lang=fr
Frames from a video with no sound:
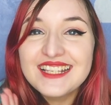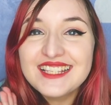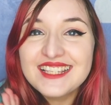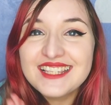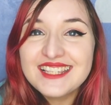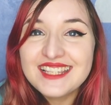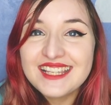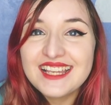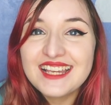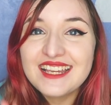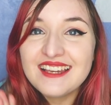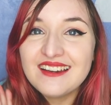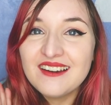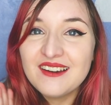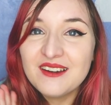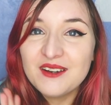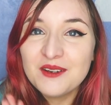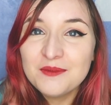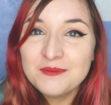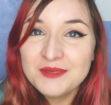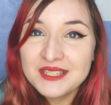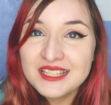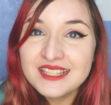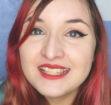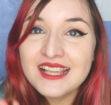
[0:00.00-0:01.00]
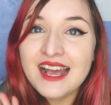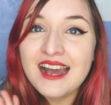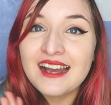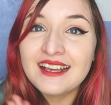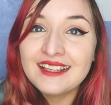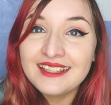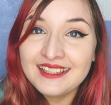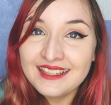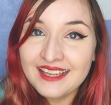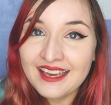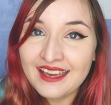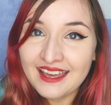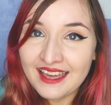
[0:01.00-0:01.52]
c'est euh, Pixar
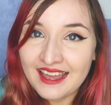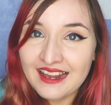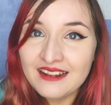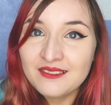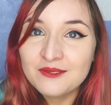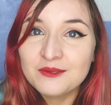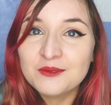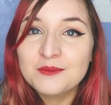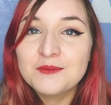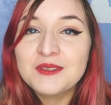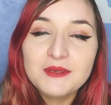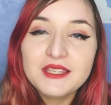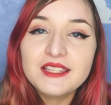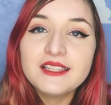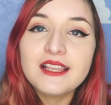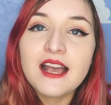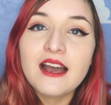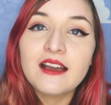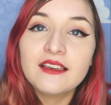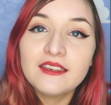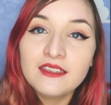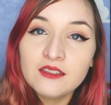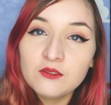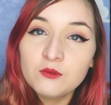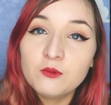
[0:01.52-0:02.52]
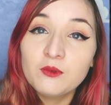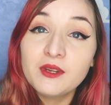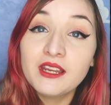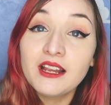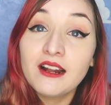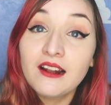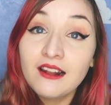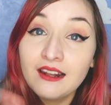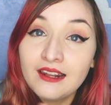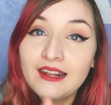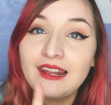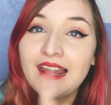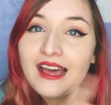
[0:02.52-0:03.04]
IRL, donc Pixar in
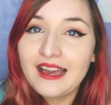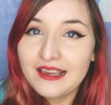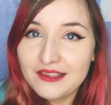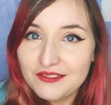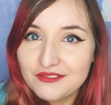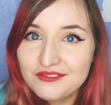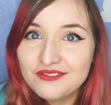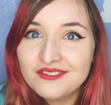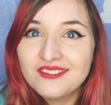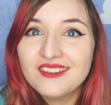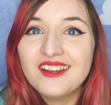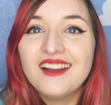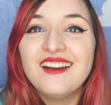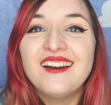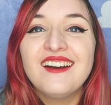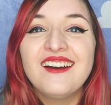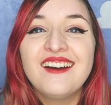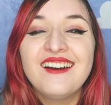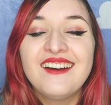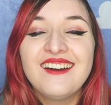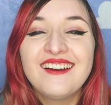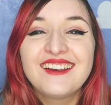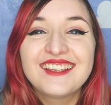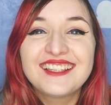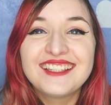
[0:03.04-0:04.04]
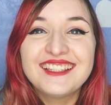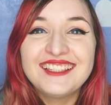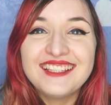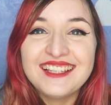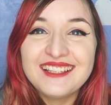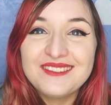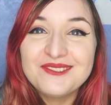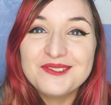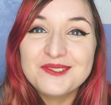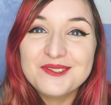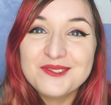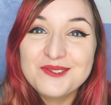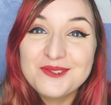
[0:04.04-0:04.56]
Real Life, euh,
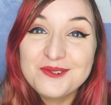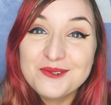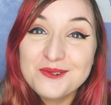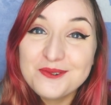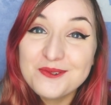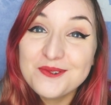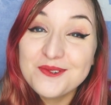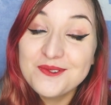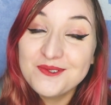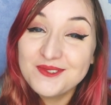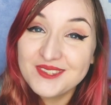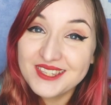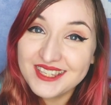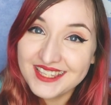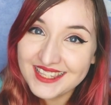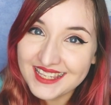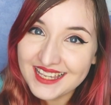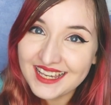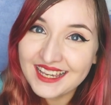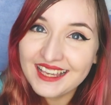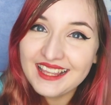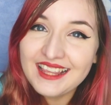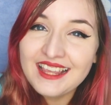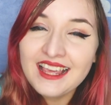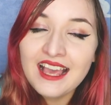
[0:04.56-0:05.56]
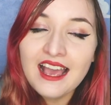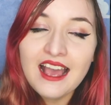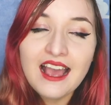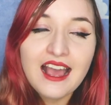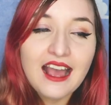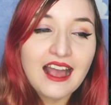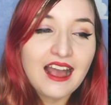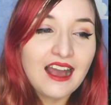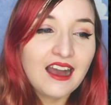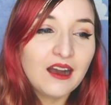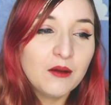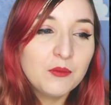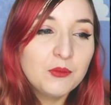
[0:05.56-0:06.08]
qui est donc du coup une série
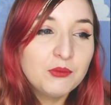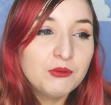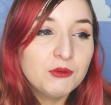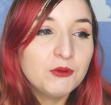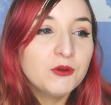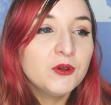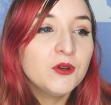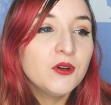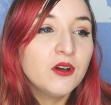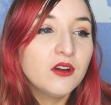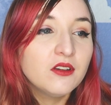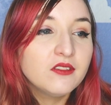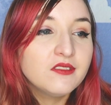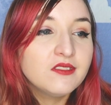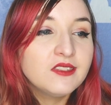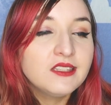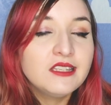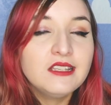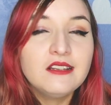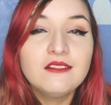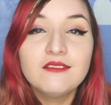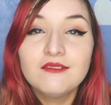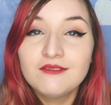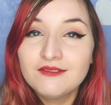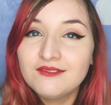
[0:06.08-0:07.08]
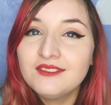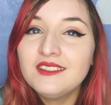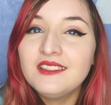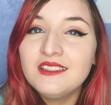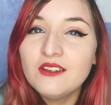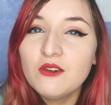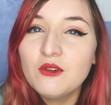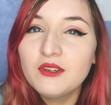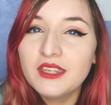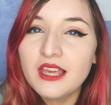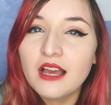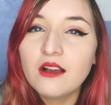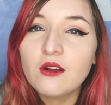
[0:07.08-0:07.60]
un peu style
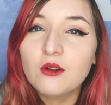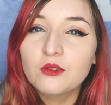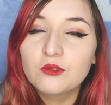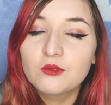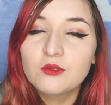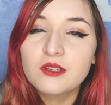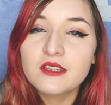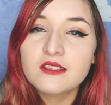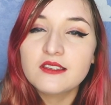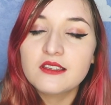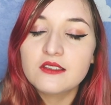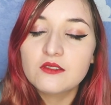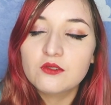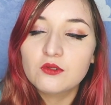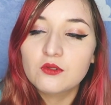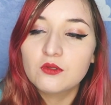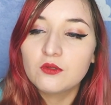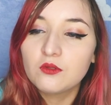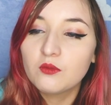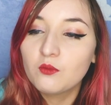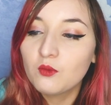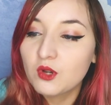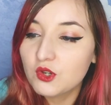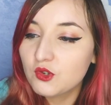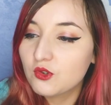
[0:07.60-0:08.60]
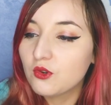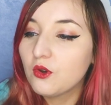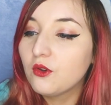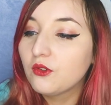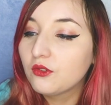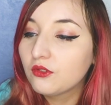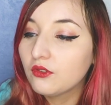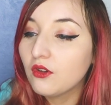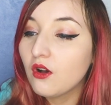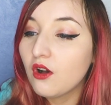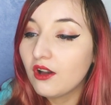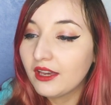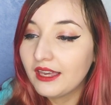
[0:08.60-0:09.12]
vidéo gag, en tout cas c'est ce que moi je
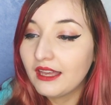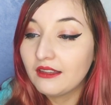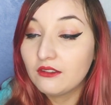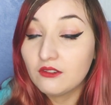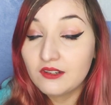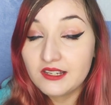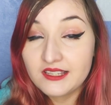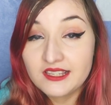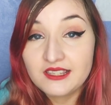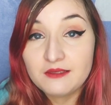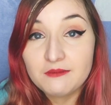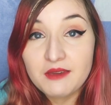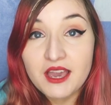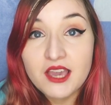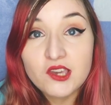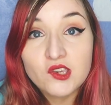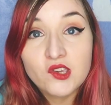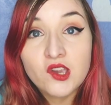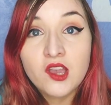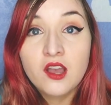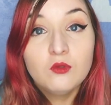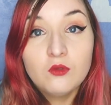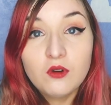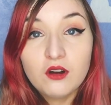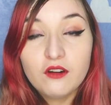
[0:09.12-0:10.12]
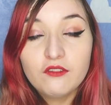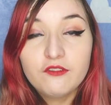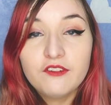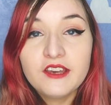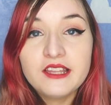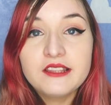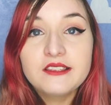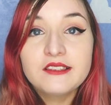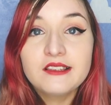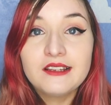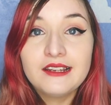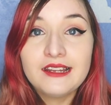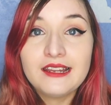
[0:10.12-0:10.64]
ressens en regardant les images, où en
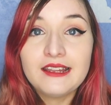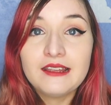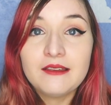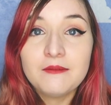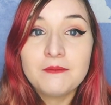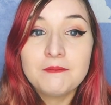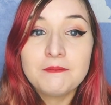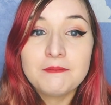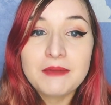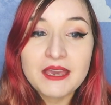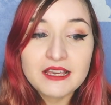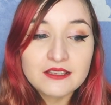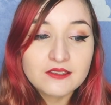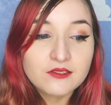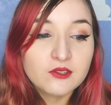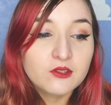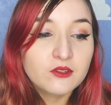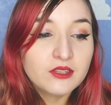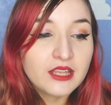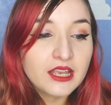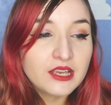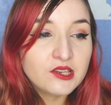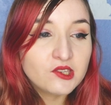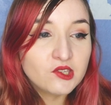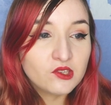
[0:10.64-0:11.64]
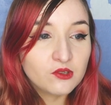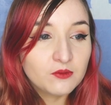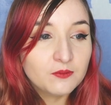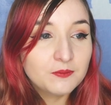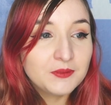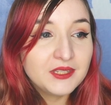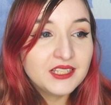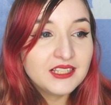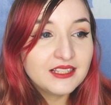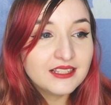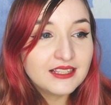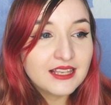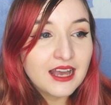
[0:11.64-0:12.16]
fait les personnages
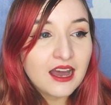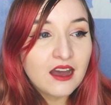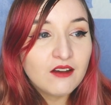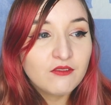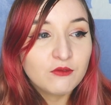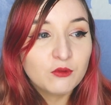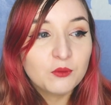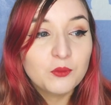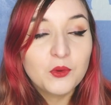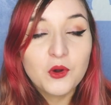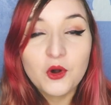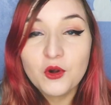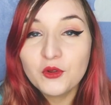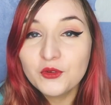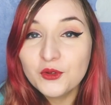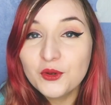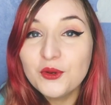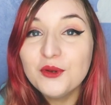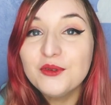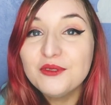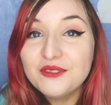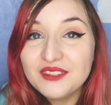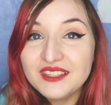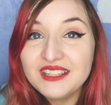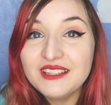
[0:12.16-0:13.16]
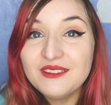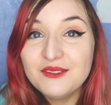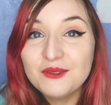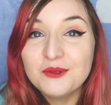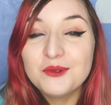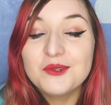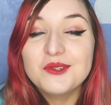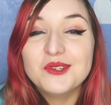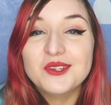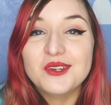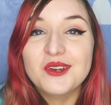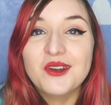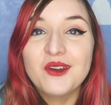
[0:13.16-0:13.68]
Pixar vont prendre vie,
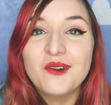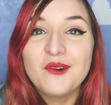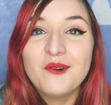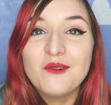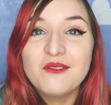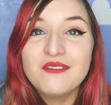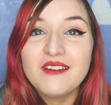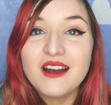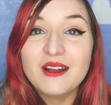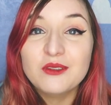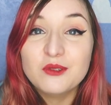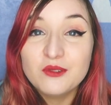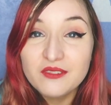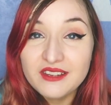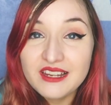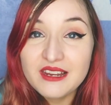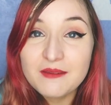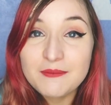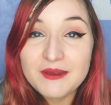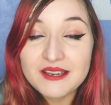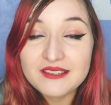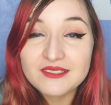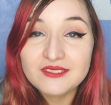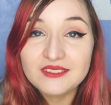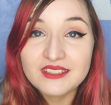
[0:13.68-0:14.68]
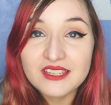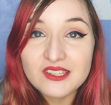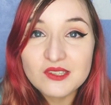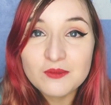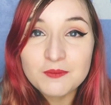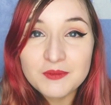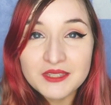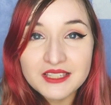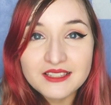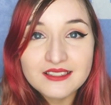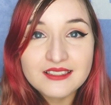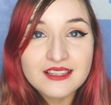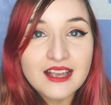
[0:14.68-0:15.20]
donc on va retrouver les
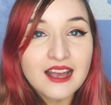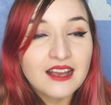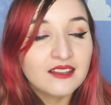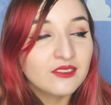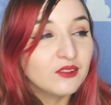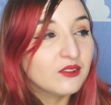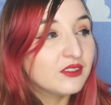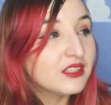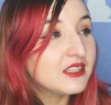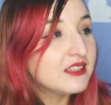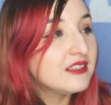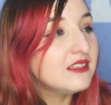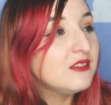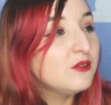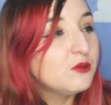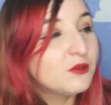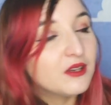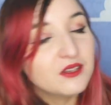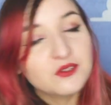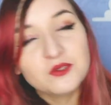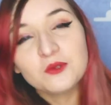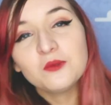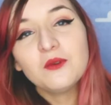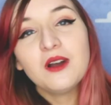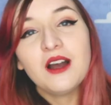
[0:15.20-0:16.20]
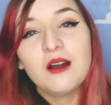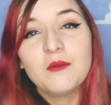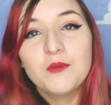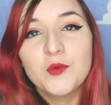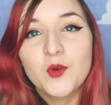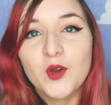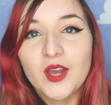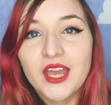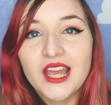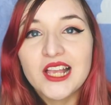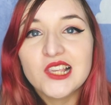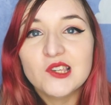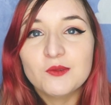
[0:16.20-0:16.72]
personnages Pixar dans des situations un
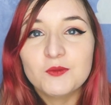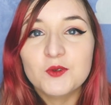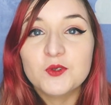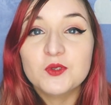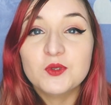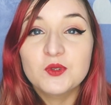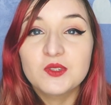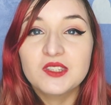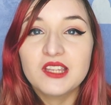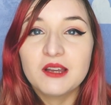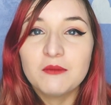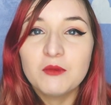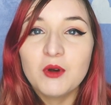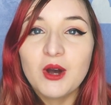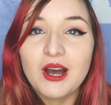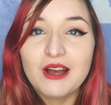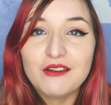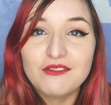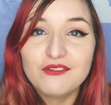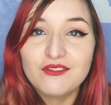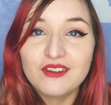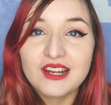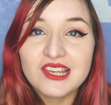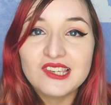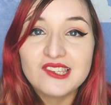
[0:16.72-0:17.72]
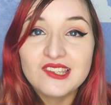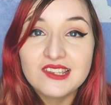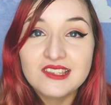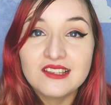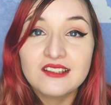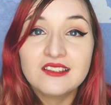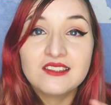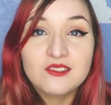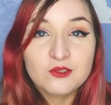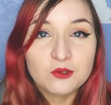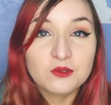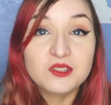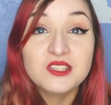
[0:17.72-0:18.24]
peu réelles, je pense notamment à Flèche des
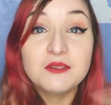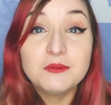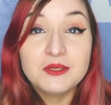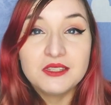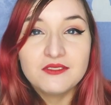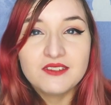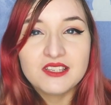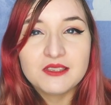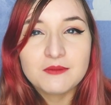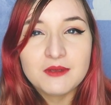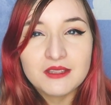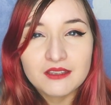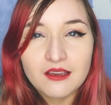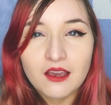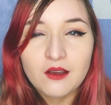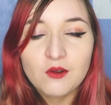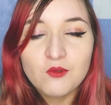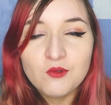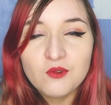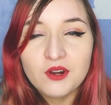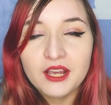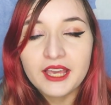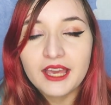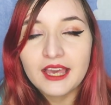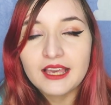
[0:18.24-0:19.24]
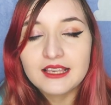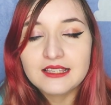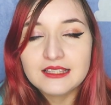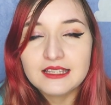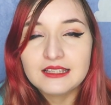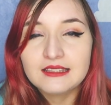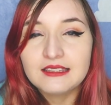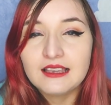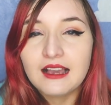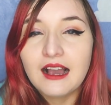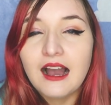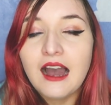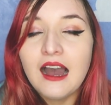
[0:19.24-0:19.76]
Indestructibles qui va se mettre à courir,
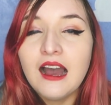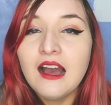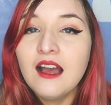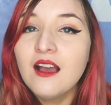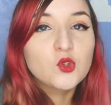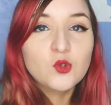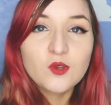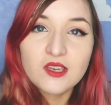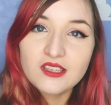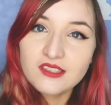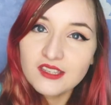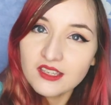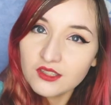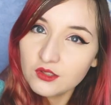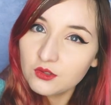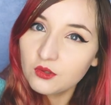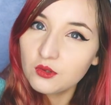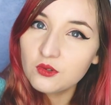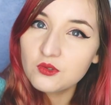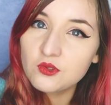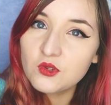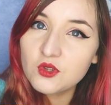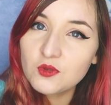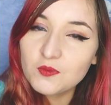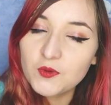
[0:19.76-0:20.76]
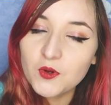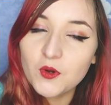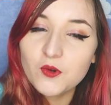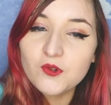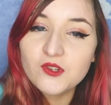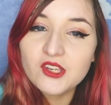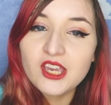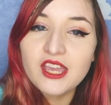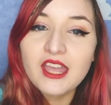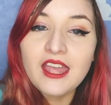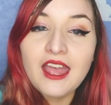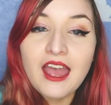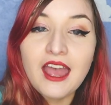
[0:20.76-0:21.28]
etc. Je suis assez curieuse de ce projet,